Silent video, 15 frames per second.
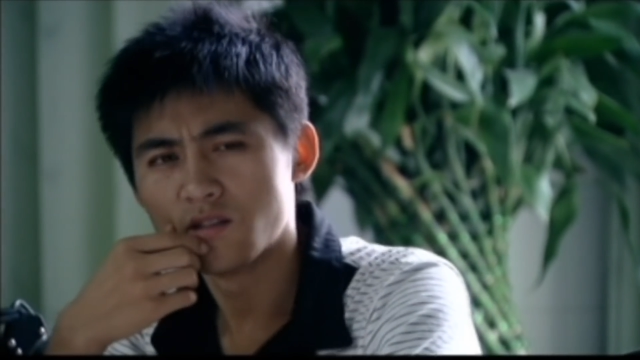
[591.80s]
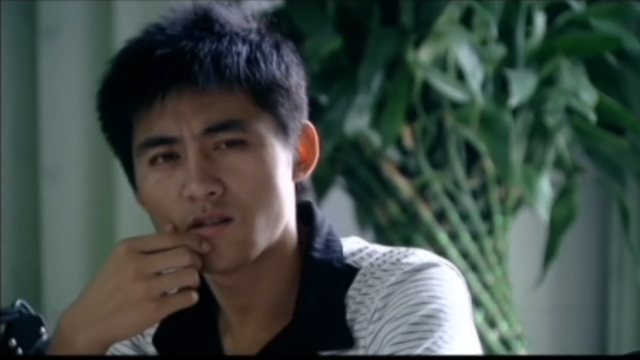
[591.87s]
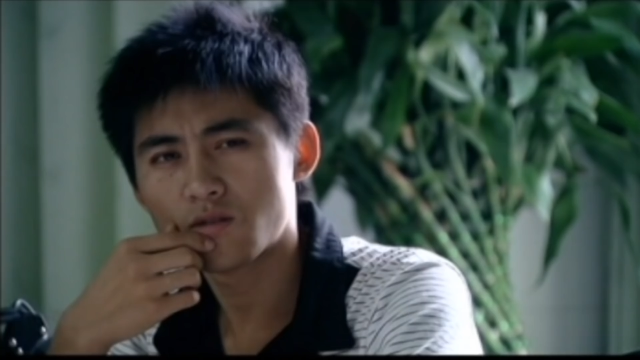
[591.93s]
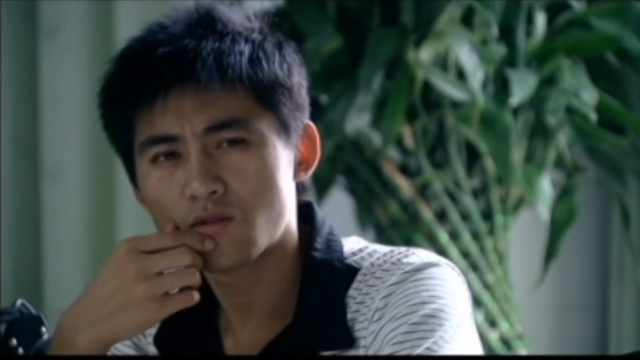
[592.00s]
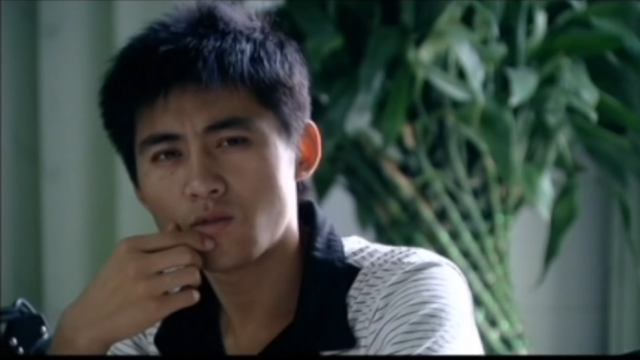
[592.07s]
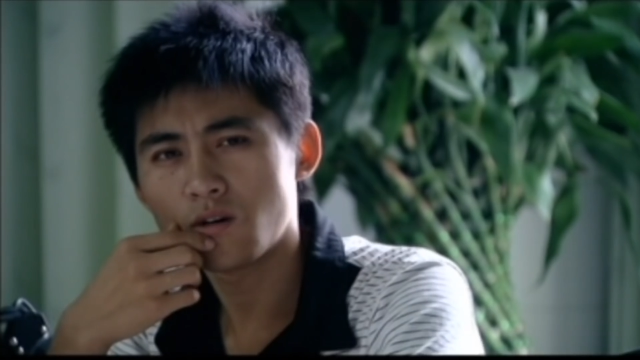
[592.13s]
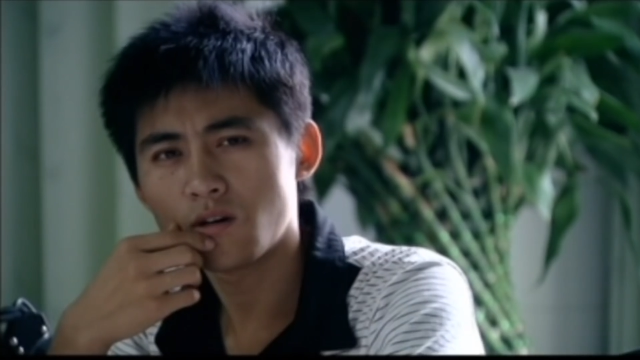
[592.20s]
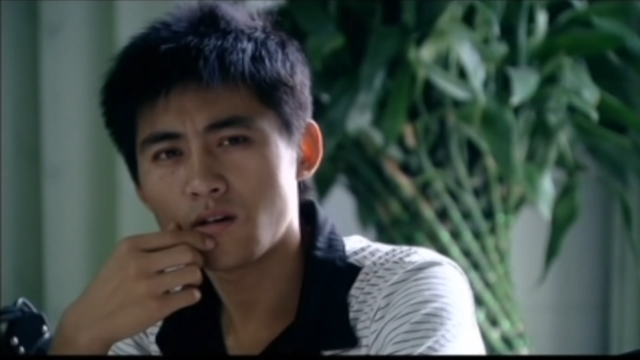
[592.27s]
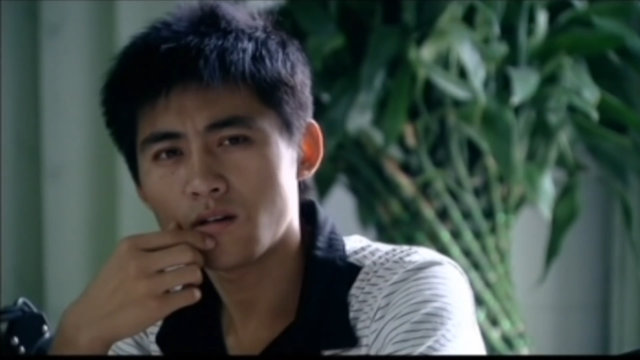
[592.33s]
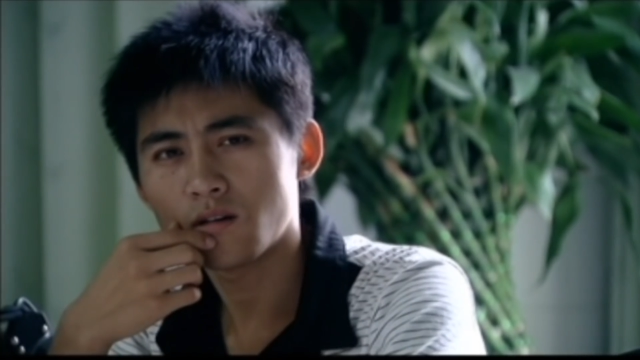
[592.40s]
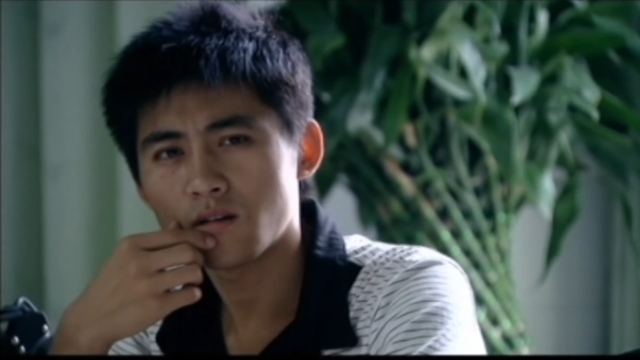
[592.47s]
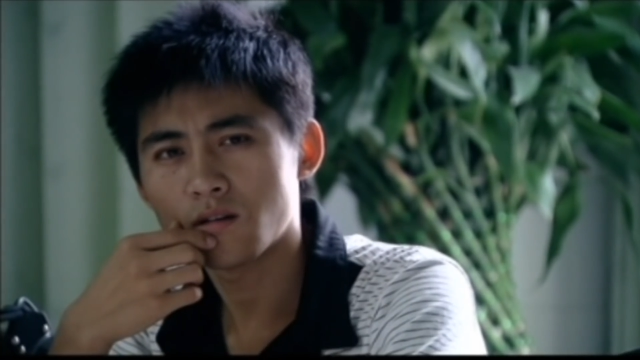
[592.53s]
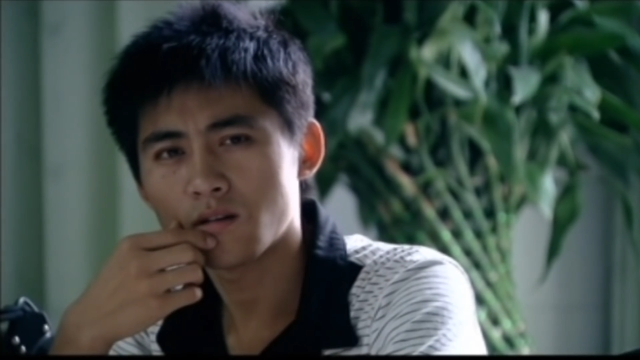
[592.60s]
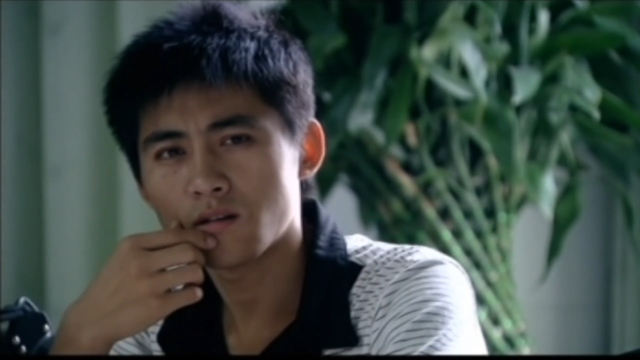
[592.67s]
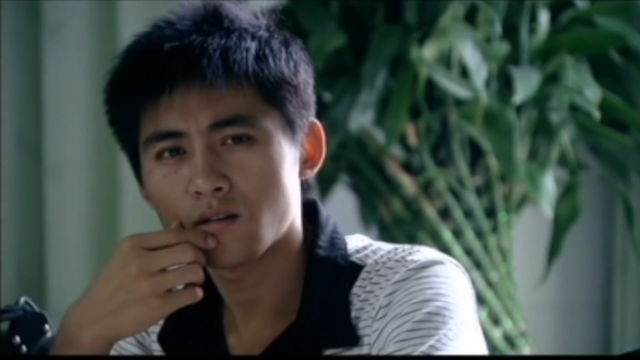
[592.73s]
Ý anh
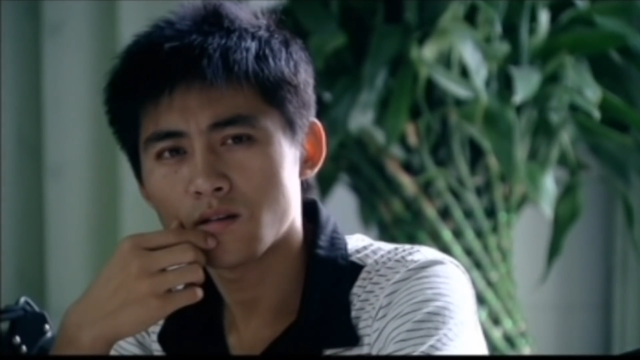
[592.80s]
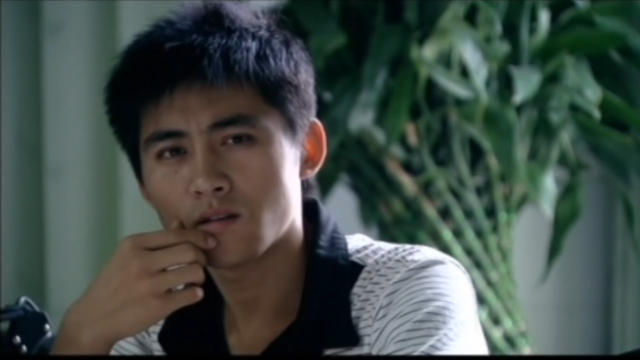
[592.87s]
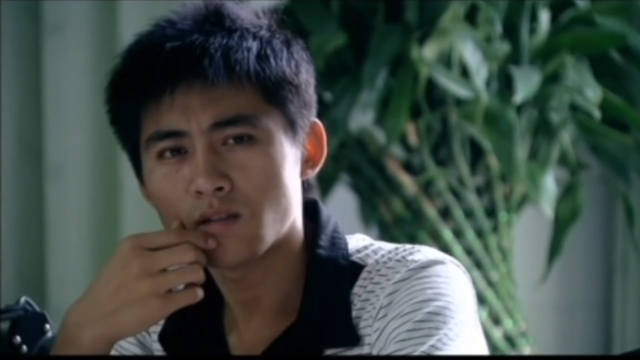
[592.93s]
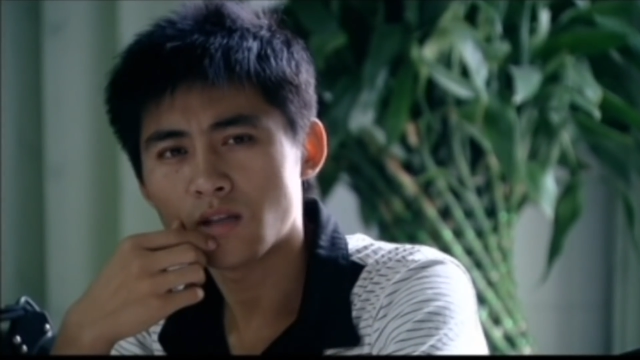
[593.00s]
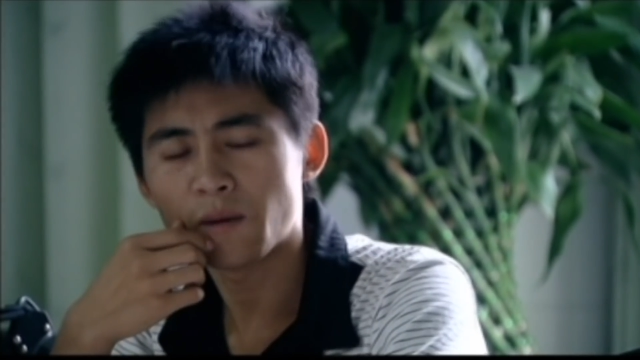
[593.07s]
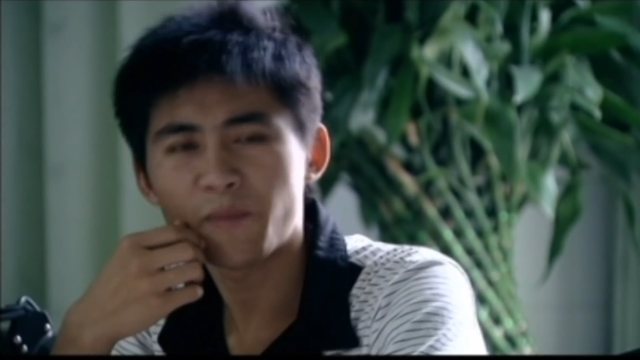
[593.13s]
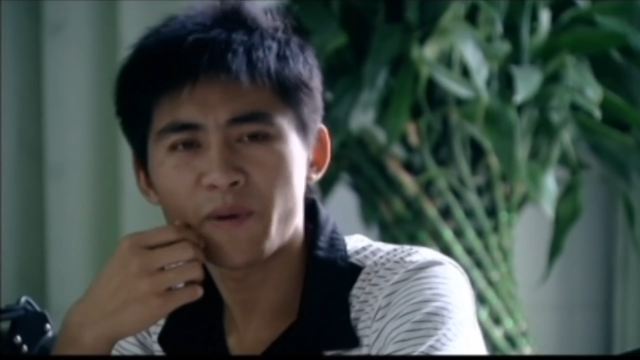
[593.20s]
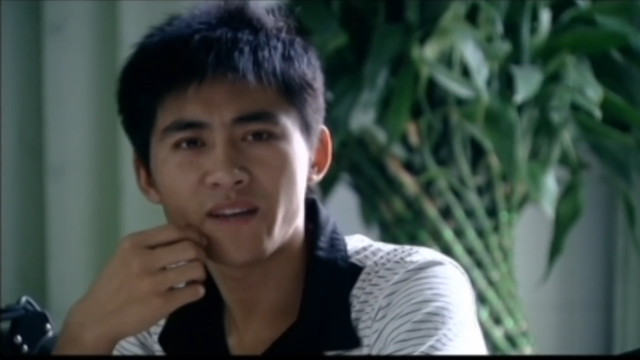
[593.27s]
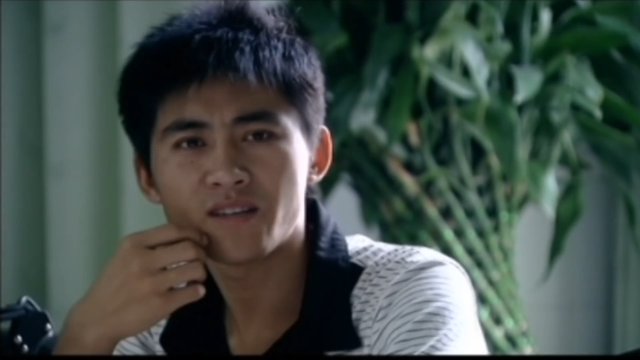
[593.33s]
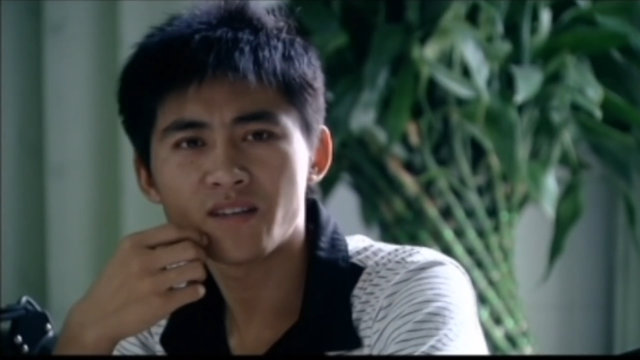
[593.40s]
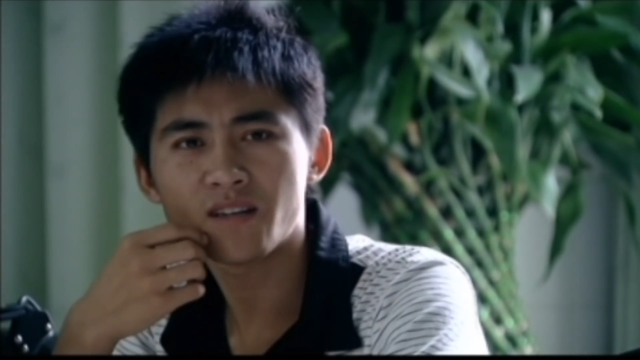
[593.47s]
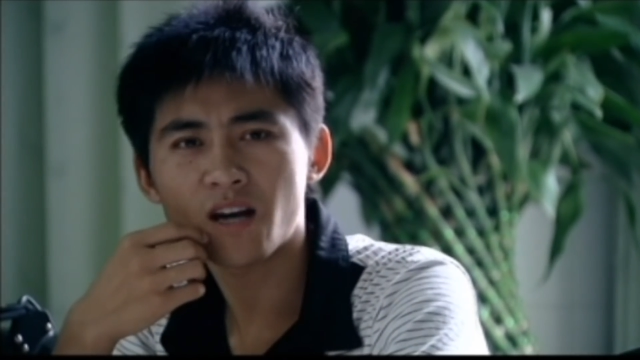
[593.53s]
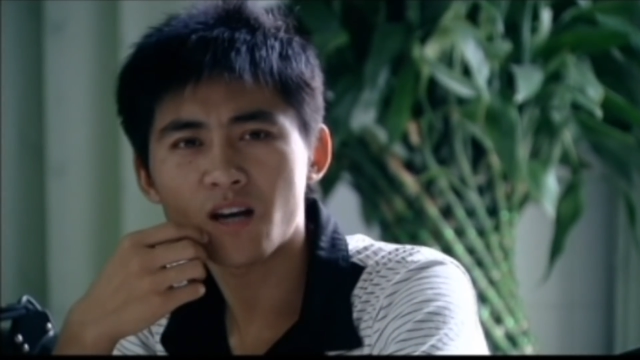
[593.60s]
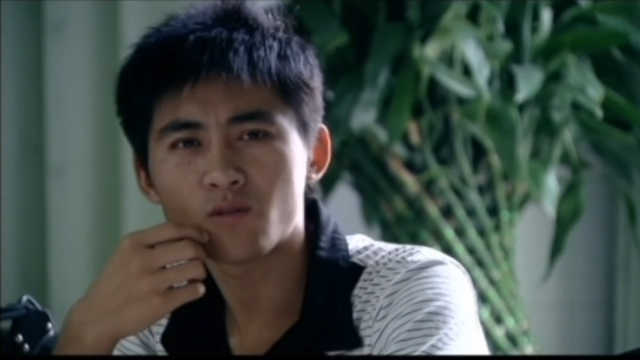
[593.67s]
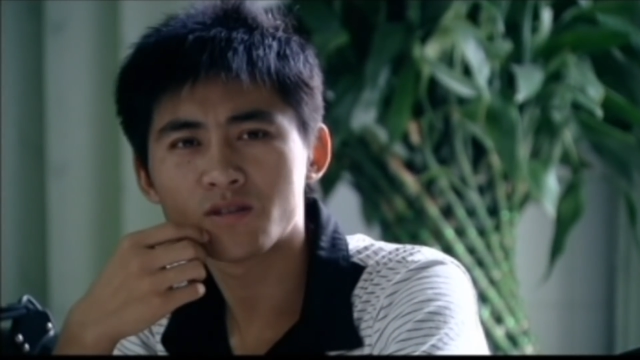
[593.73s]
là
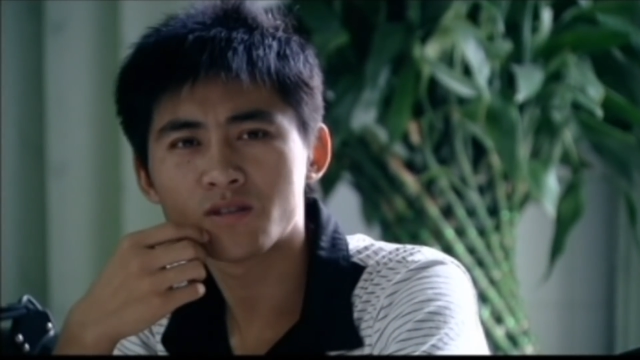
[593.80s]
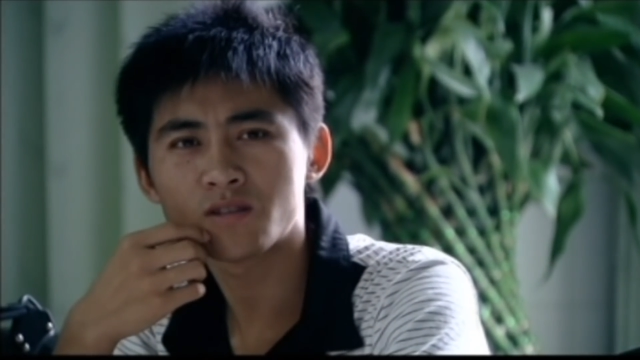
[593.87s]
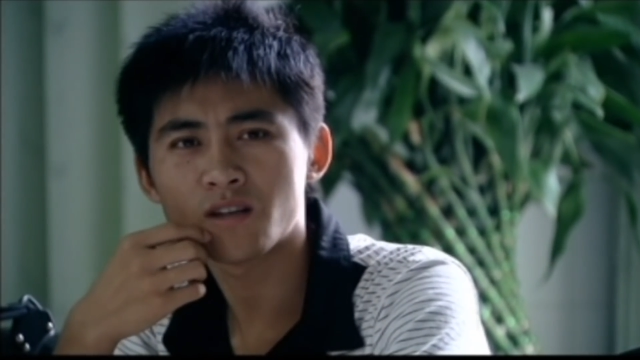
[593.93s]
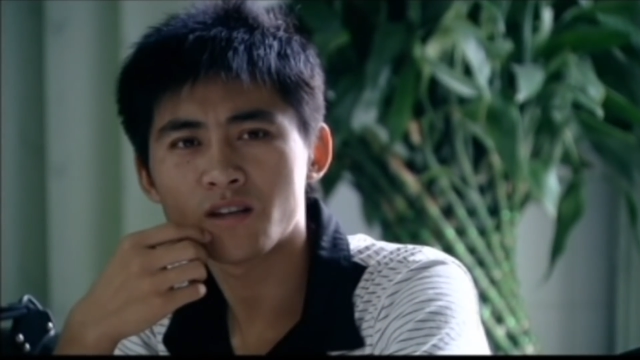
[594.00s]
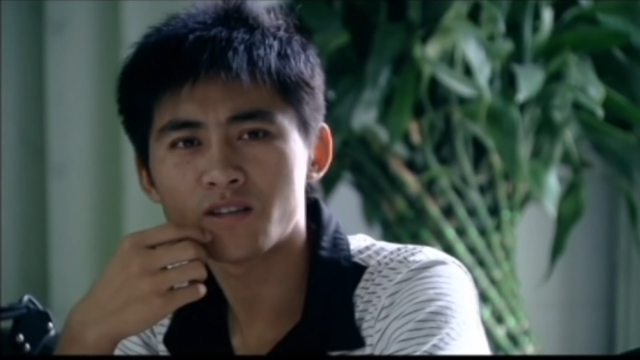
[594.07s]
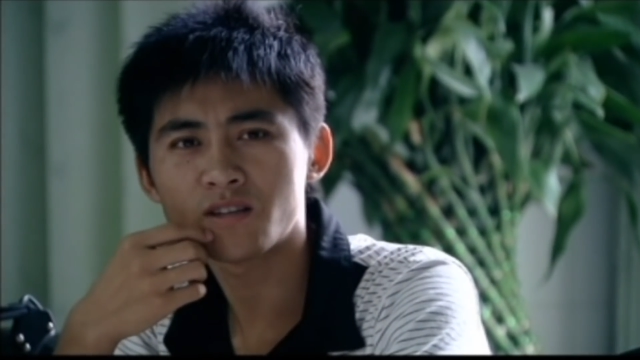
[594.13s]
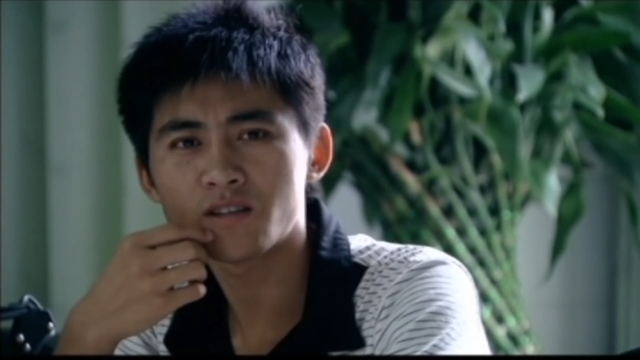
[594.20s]
lấy đồ lót